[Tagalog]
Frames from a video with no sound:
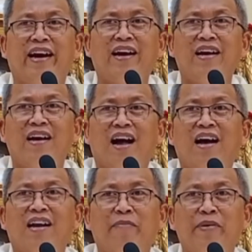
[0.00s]
niya
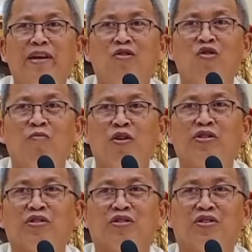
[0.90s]
ang labing
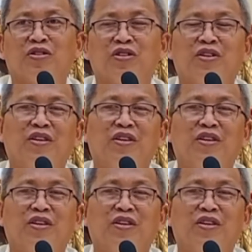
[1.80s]
ubos.